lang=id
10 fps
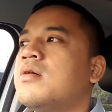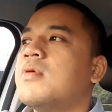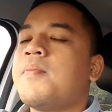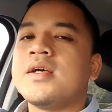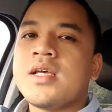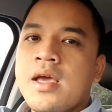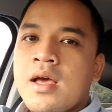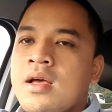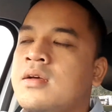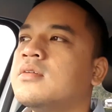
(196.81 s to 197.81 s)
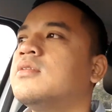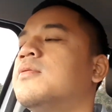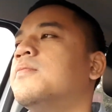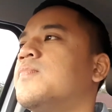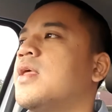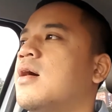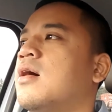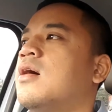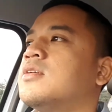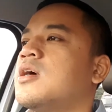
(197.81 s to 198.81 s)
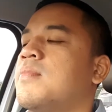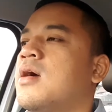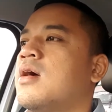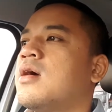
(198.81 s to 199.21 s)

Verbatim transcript: bapak saya Eh, sama